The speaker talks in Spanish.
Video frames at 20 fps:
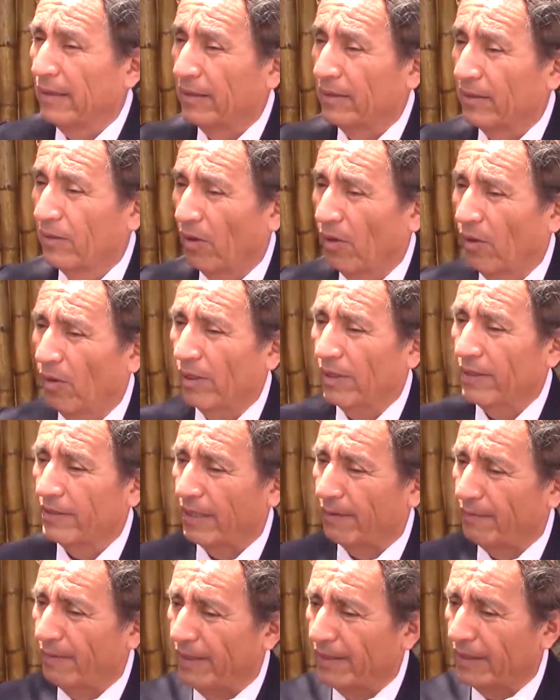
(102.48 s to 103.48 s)
¿no? Y
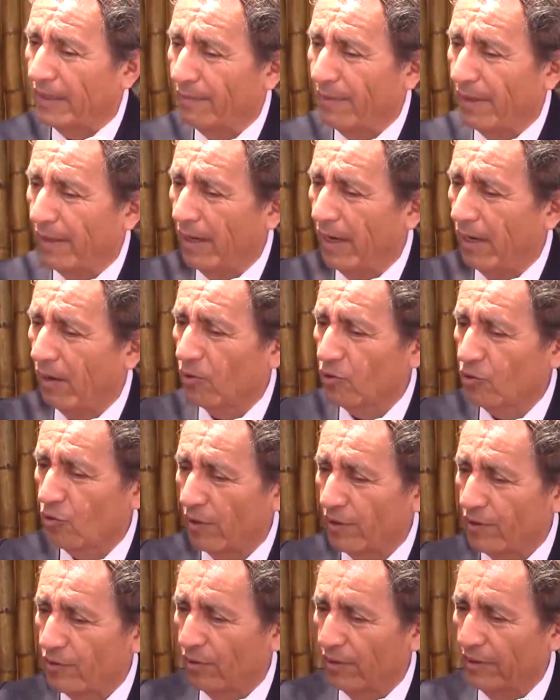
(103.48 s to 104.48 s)
se viene también la
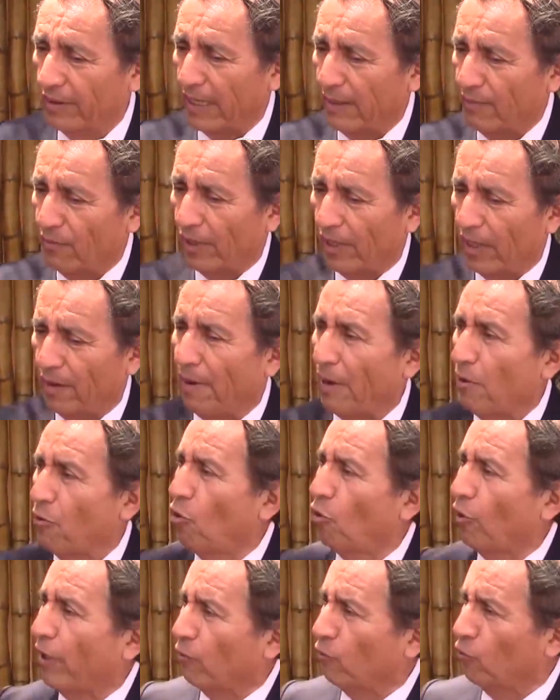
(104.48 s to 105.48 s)
consolidación, tenemos que
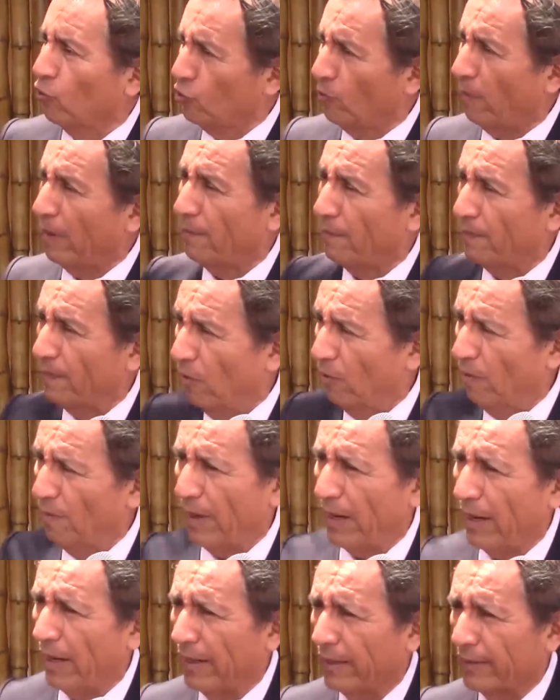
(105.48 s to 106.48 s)
mayor recurso para, ¿no?
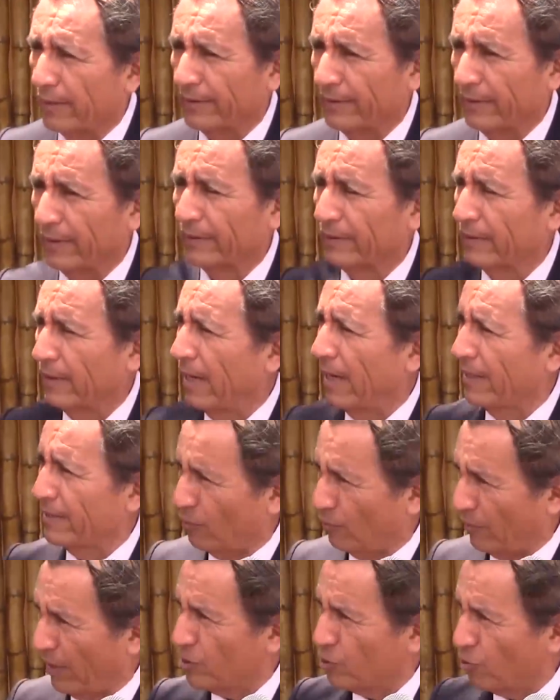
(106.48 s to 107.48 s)
para eh, la
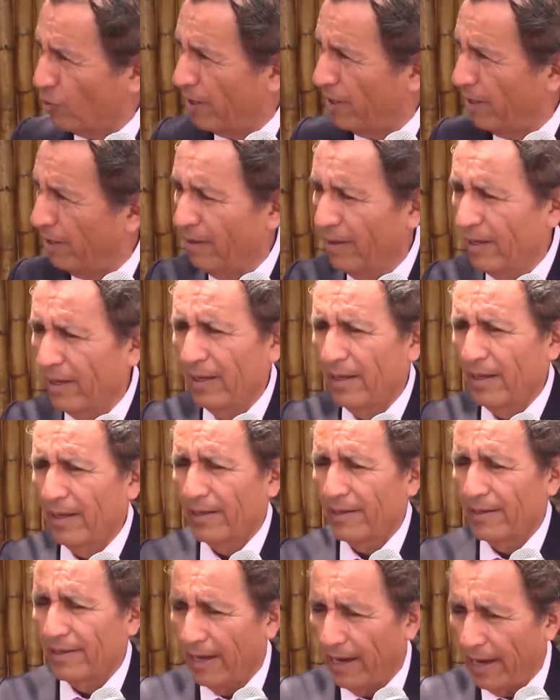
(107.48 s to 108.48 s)
seguridad ciudadana.
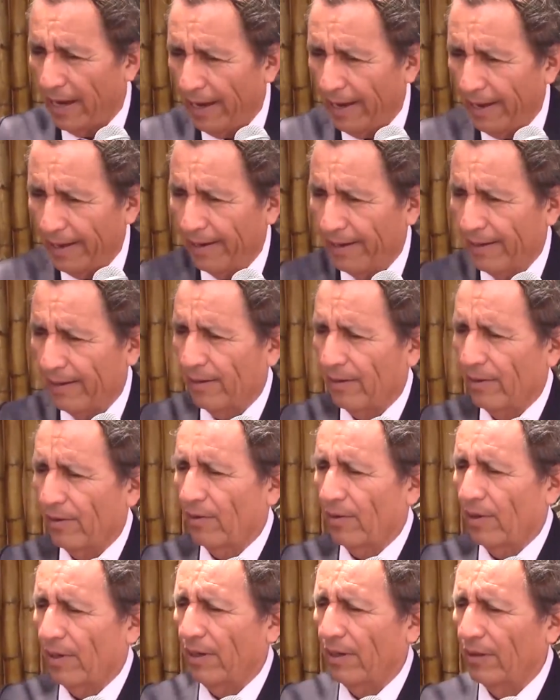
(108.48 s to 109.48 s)
Ya
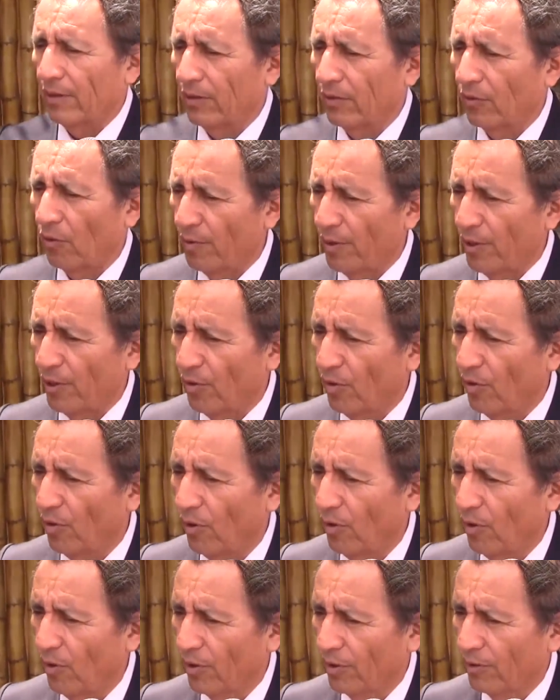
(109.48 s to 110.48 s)
el, el
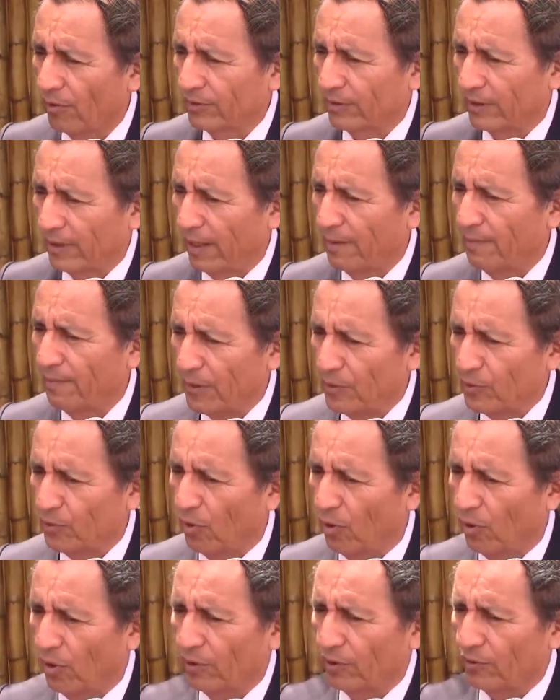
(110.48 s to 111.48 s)
gobierno pues, ya
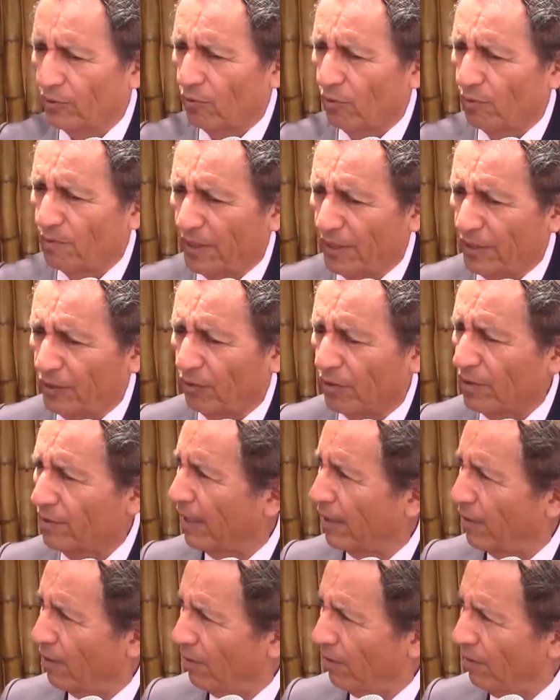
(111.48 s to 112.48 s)
empezó, el señor ministro de
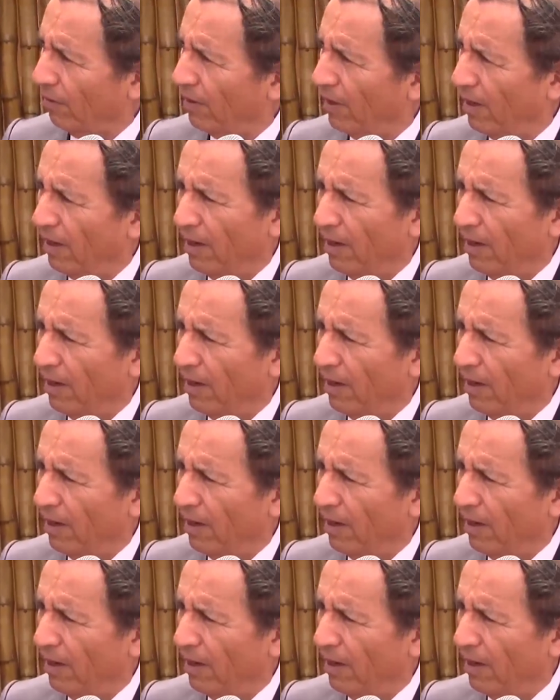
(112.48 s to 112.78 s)
Interior